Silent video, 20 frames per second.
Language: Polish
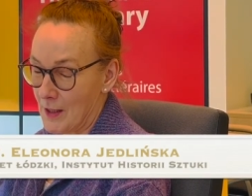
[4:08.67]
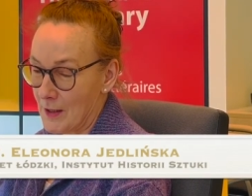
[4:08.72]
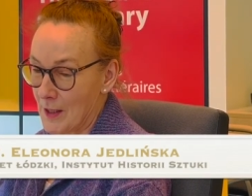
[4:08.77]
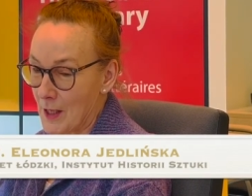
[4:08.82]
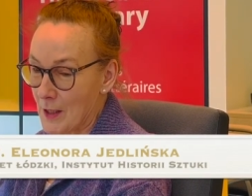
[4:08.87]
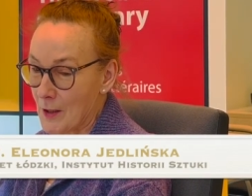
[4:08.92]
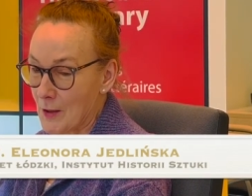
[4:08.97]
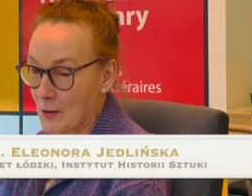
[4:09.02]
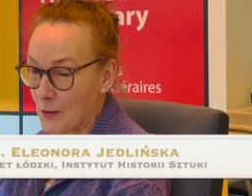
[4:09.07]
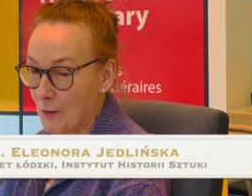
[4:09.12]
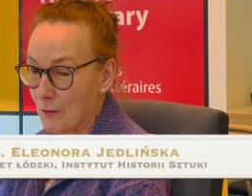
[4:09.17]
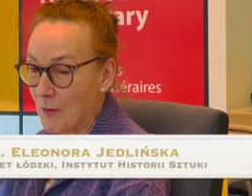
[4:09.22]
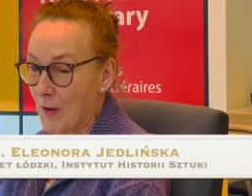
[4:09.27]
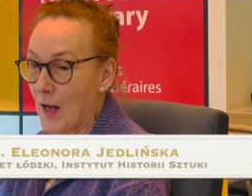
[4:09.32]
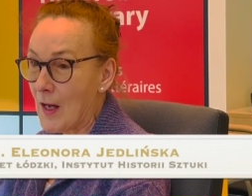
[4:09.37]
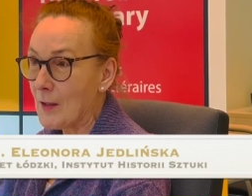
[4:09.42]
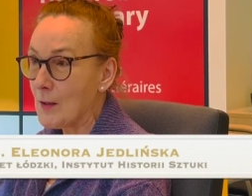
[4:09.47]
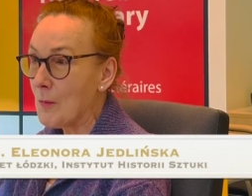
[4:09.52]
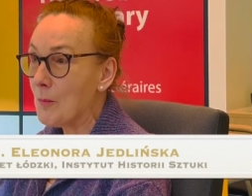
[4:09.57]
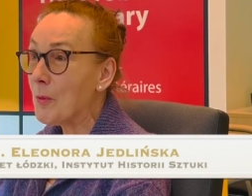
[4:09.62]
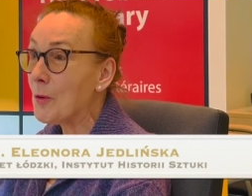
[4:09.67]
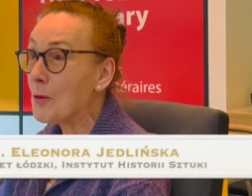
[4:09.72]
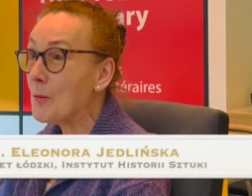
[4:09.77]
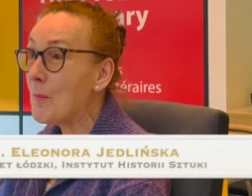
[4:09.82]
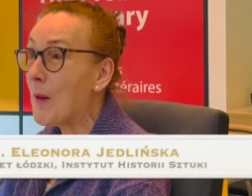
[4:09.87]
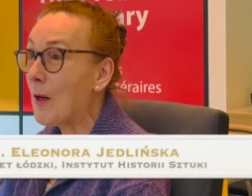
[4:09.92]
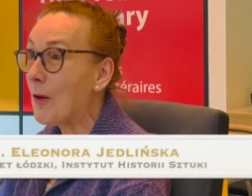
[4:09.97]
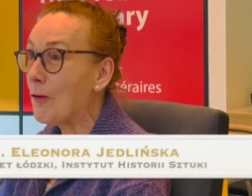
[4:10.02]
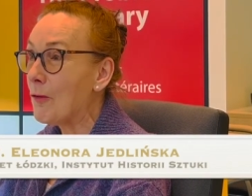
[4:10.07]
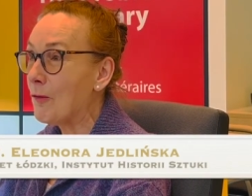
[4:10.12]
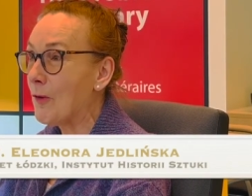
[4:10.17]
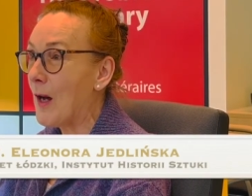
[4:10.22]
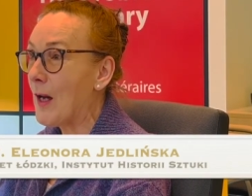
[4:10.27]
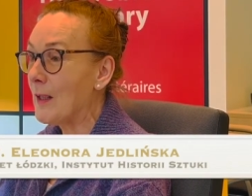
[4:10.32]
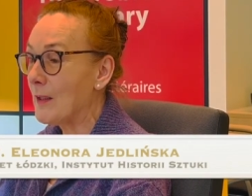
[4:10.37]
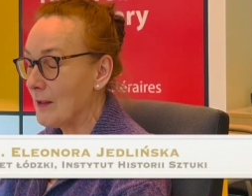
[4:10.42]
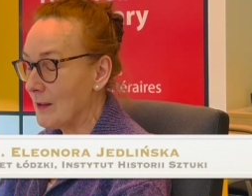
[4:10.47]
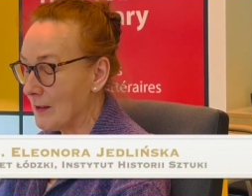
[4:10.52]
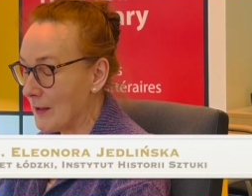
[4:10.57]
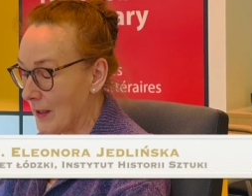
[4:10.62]
narysowany,
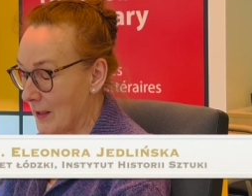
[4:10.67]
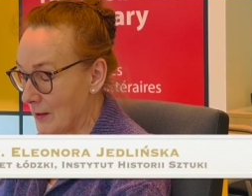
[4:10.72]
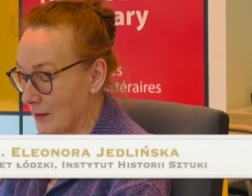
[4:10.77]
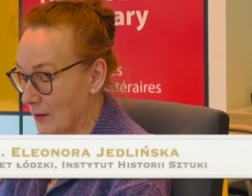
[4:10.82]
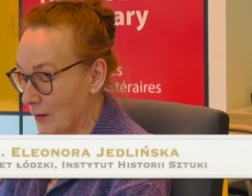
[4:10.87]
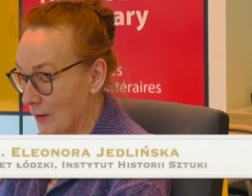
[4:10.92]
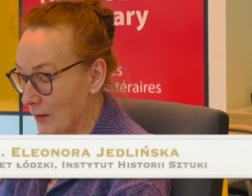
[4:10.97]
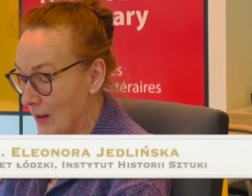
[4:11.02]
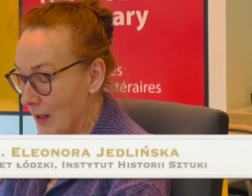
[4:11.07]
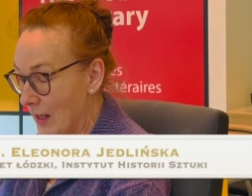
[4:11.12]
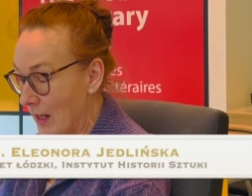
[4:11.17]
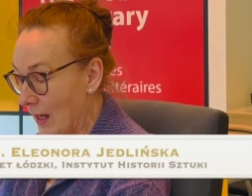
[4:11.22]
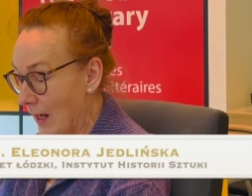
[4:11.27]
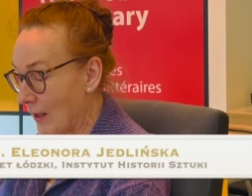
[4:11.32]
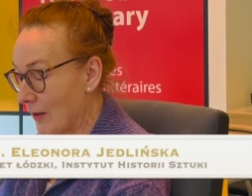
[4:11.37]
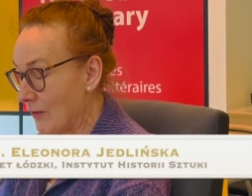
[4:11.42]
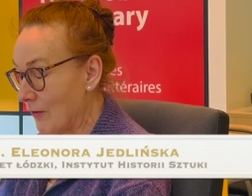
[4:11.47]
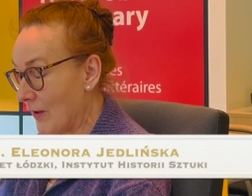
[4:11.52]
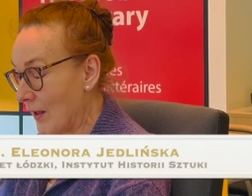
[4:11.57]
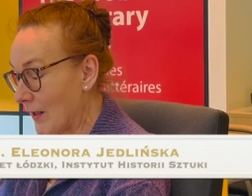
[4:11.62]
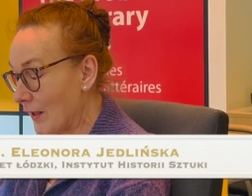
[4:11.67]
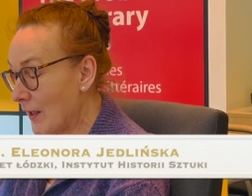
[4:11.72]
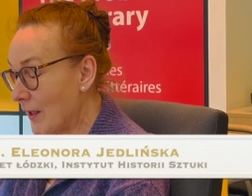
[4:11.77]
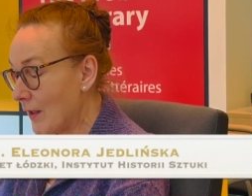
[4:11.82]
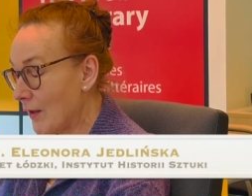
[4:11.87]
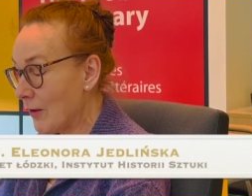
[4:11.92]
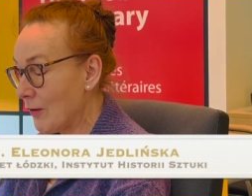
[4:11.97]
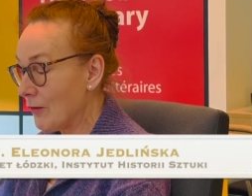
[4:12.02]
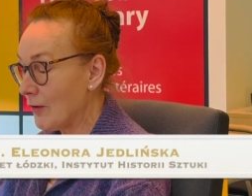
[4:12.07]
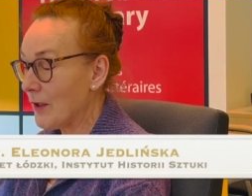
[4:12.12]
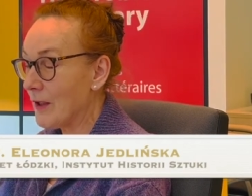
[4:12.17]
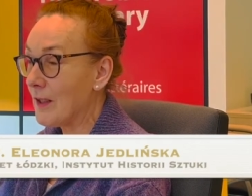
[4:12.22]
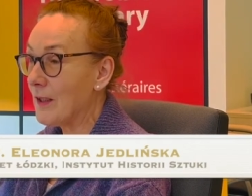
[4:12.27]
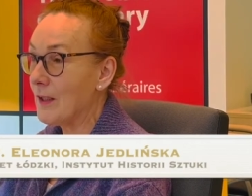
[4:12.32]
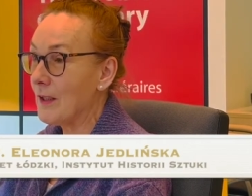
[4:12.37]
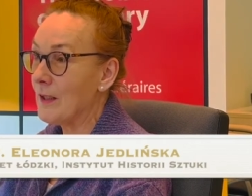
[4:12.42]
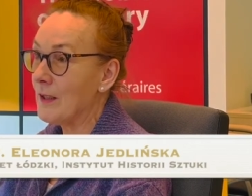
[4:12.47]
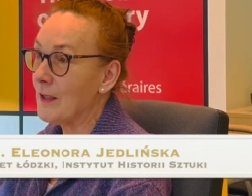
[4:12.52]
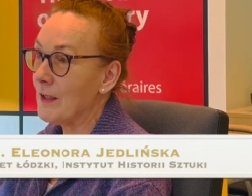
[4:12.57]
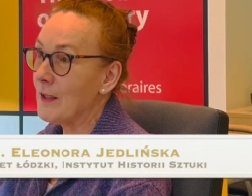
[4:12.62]
podmalowany nieco akwarelą i,
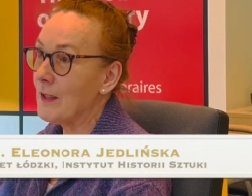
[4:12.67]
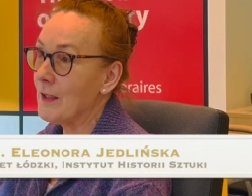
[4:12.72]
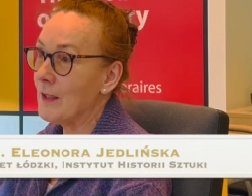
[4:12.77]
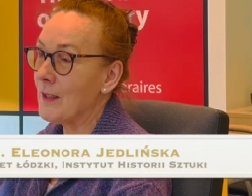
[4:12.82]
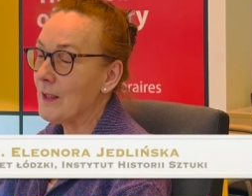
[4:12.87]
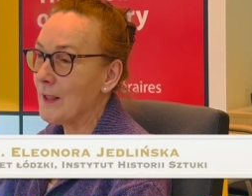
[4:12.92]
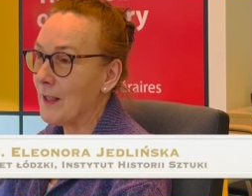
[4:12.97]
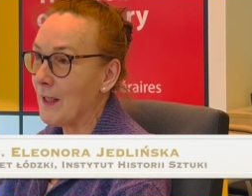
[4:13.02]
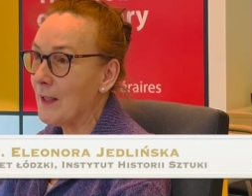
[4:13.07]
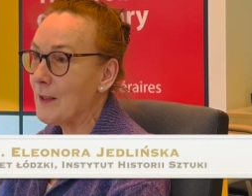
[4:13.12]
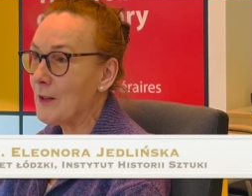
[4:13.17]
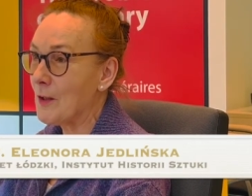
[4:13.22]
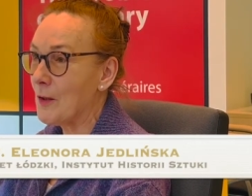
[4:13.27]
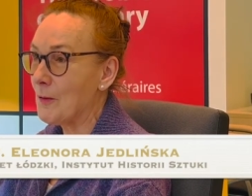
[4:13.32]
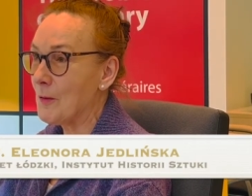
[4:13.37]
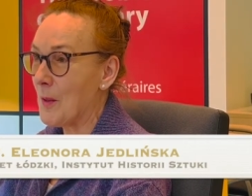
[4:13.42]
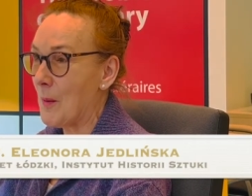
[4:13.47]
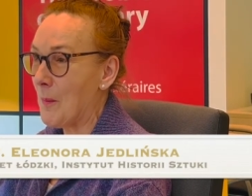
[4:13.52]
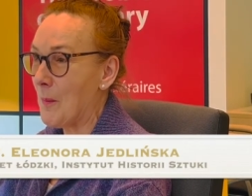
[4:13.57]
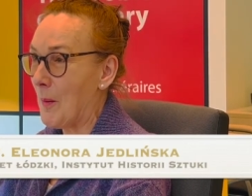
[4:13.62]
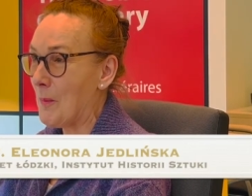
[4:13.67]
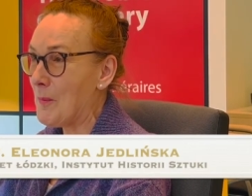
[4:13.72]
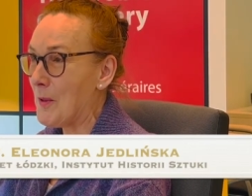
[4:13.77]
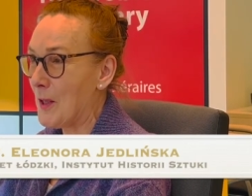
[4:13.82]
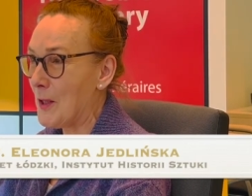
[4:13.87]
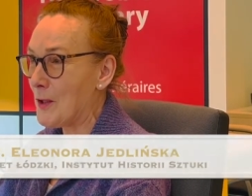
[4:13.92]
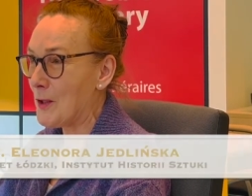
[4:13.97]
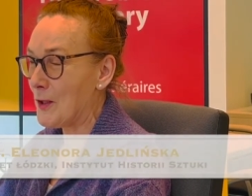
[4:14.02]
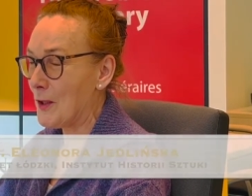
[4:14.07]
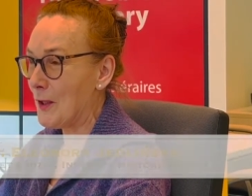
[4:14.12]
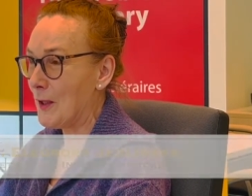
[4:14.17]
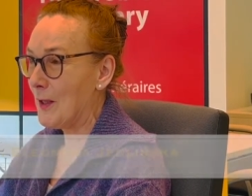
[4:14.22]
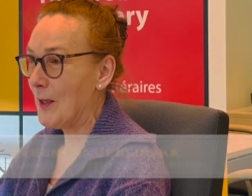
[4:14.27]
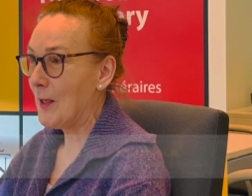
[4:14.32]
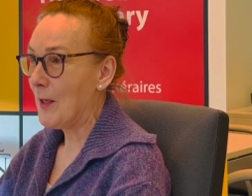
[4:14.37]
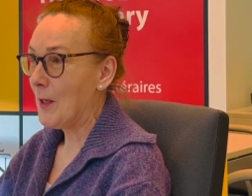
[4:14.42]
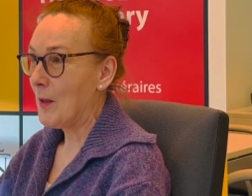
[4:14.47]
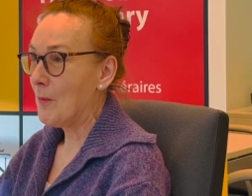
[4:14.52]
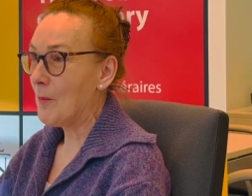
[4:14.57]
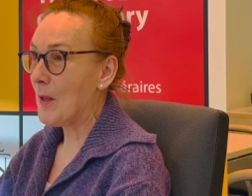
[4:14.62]
i, i kredką na papierze,
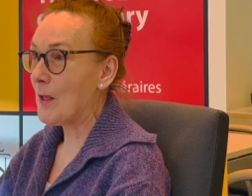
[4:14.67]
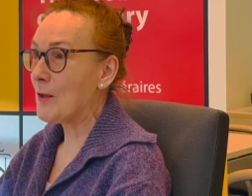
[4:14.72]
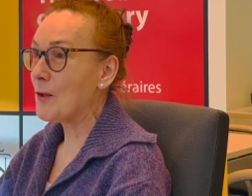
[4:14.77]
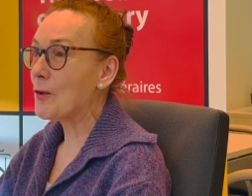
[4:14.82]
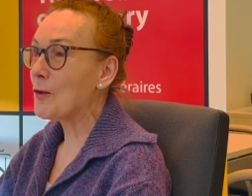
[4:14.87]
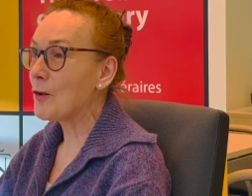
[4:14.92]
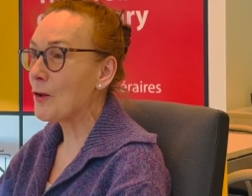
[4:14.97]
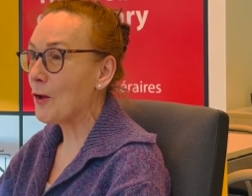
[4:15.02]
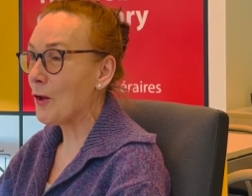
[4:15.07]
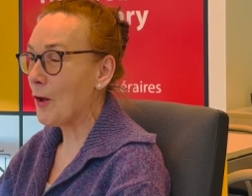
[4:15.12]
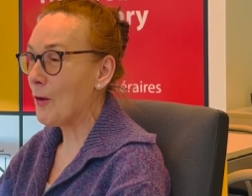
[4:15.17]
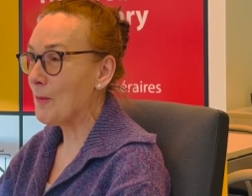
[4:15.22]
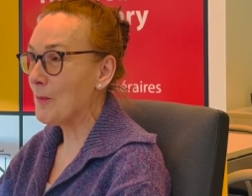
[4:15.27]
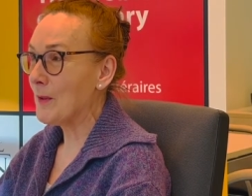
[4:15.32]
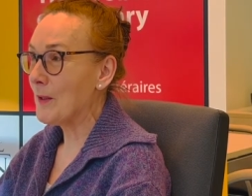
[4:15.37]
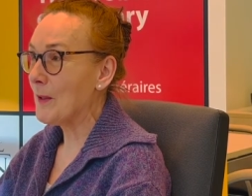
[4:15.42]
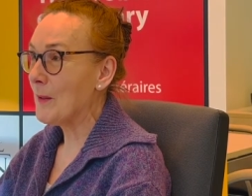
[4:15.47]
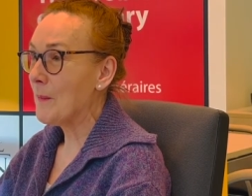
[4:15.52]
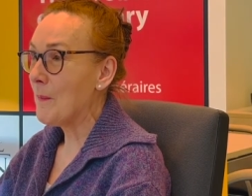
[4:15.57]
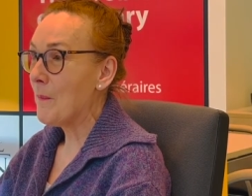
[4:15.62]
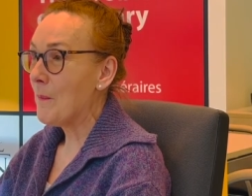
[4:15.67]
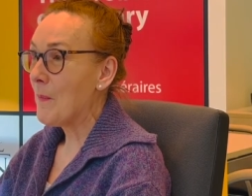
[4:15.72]
bardzo skromny.